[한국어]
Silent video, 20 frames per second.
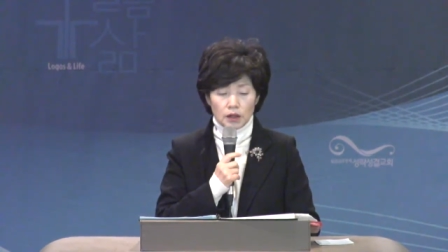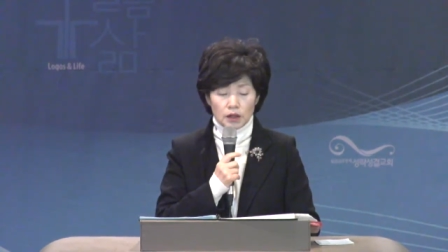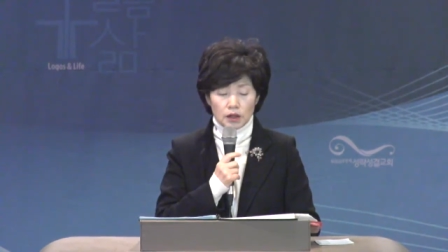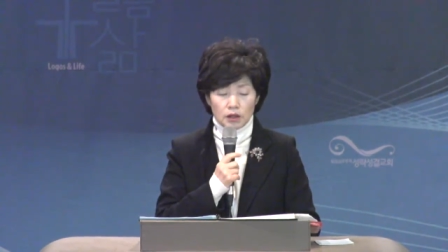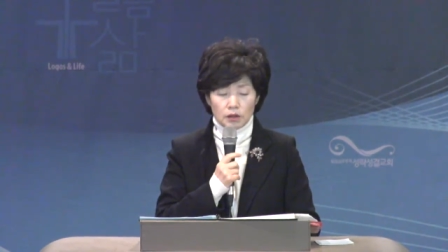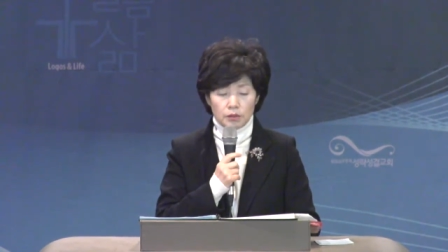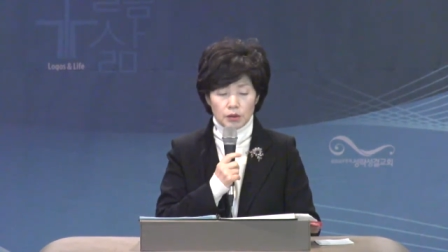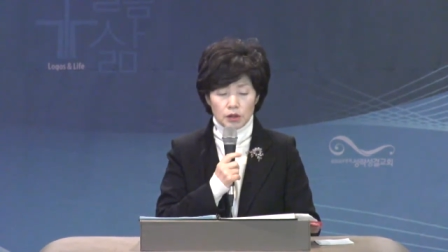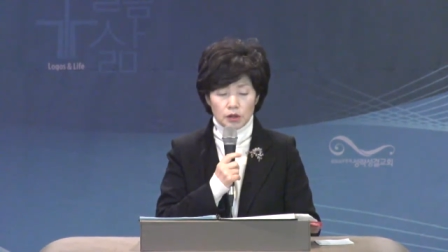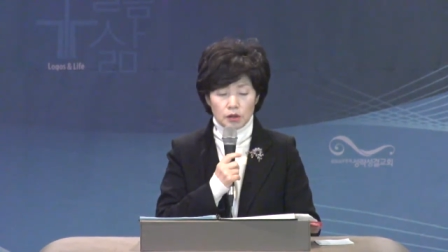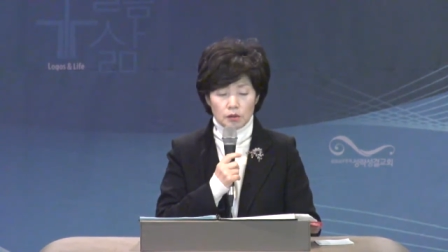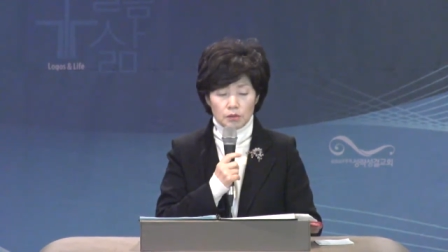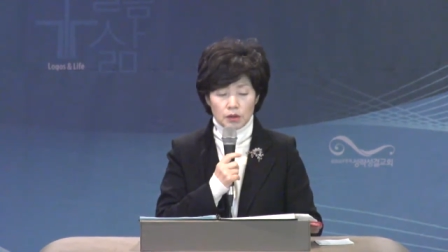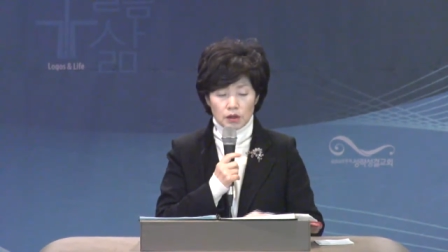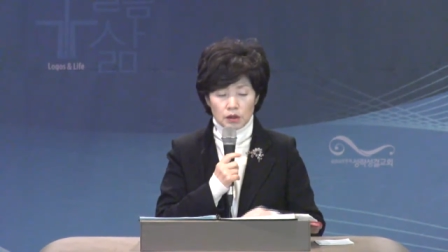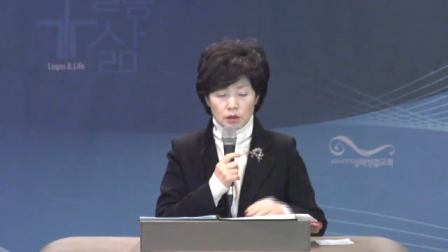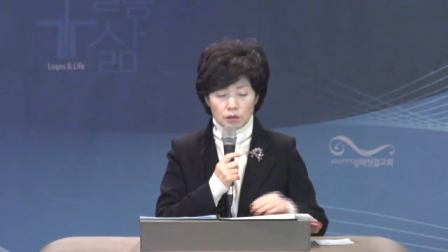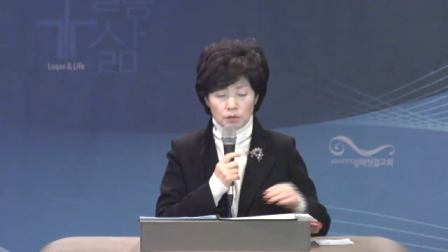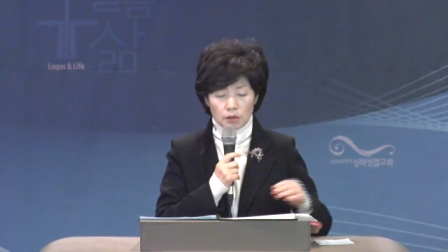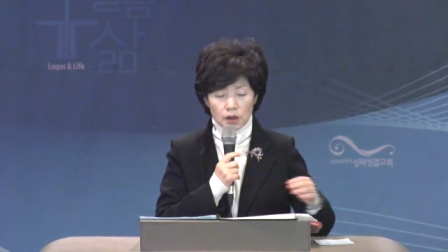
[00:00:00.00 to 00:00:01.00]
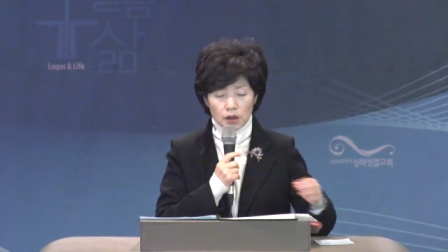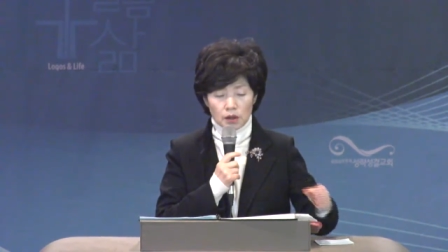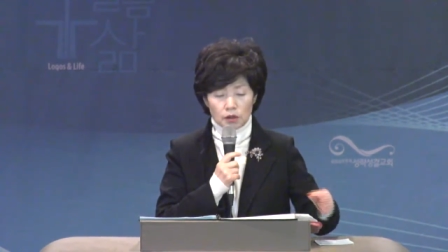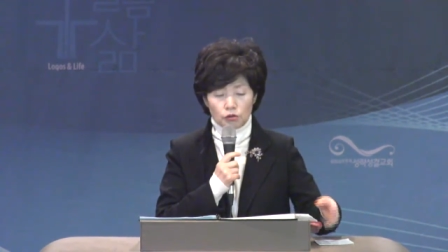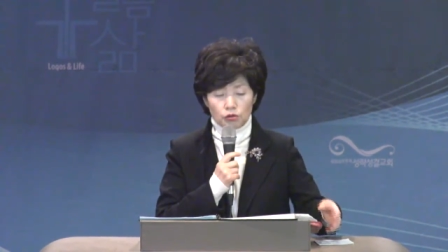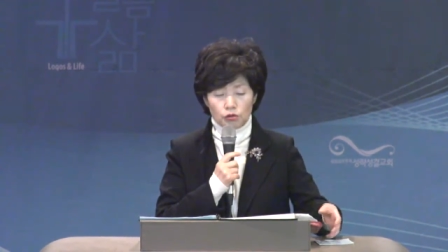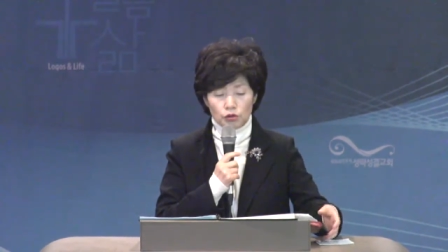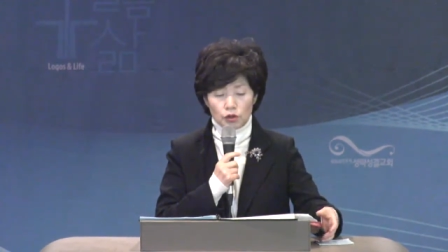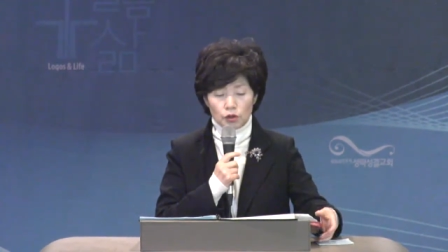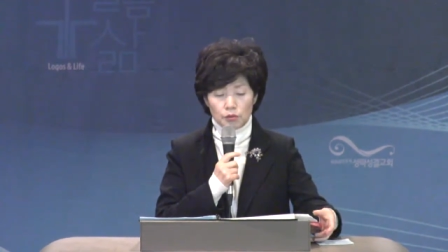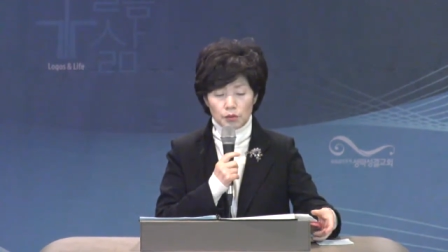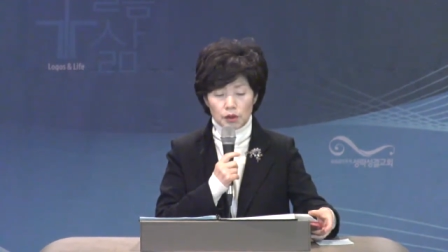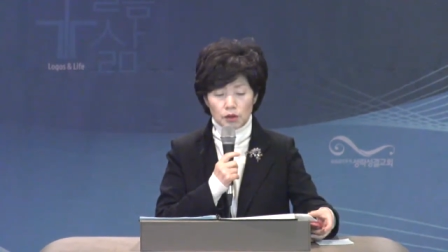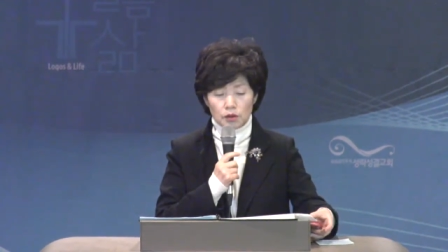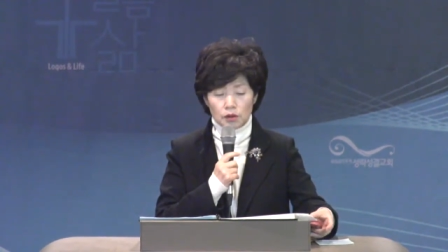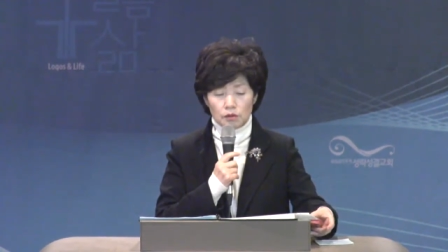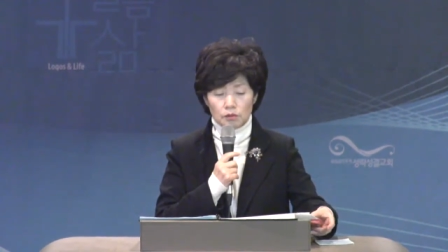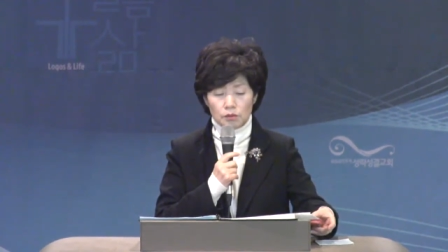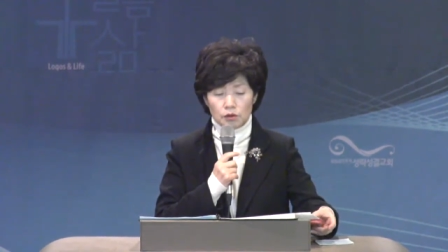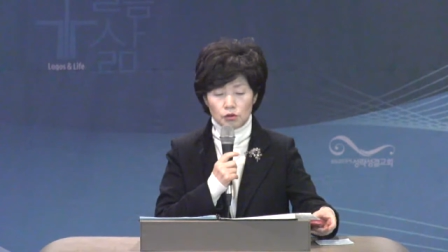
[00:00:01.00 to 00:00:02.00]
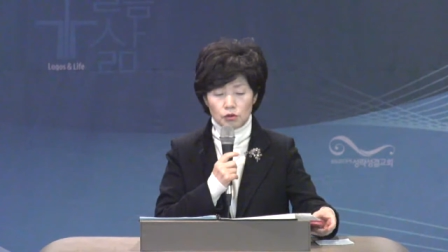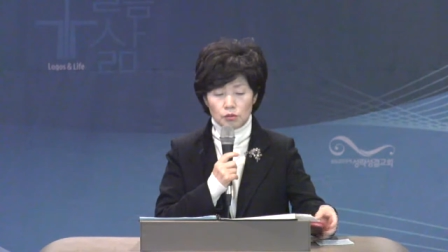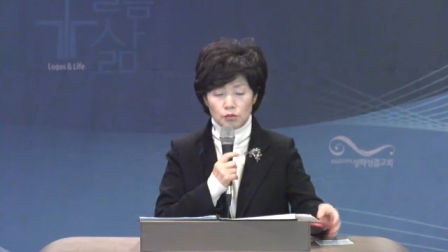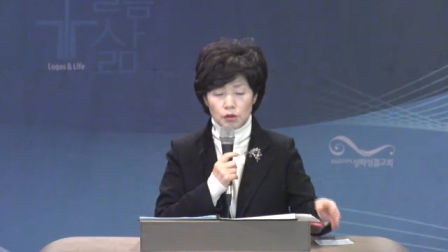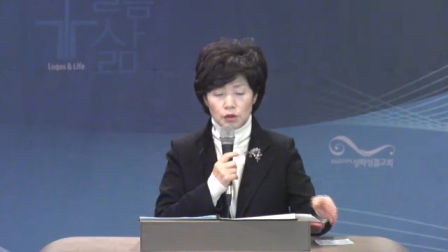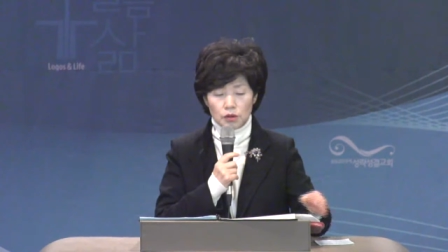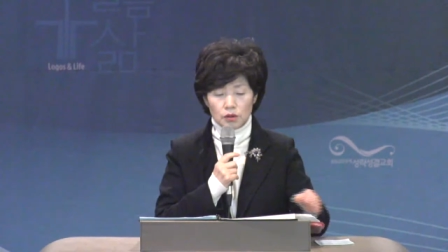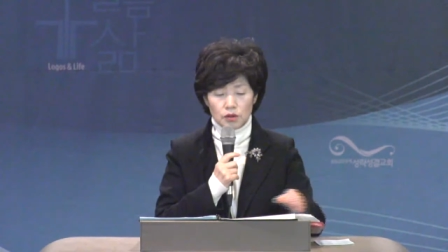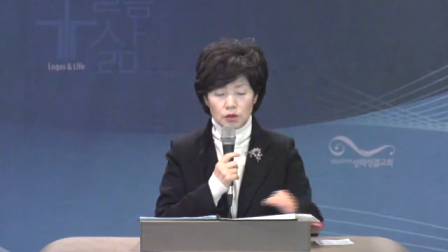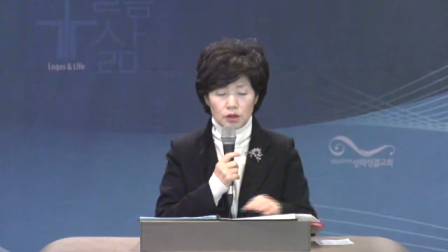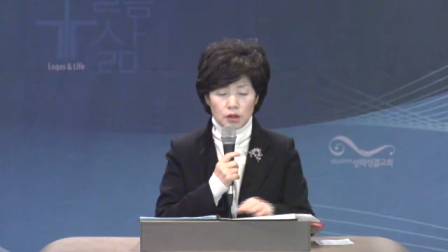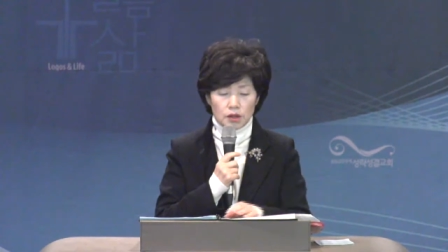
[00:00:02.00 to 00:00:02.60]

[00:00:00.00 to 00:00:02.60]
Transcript: 21절 말씀에 두려움에 떨며 숨어있던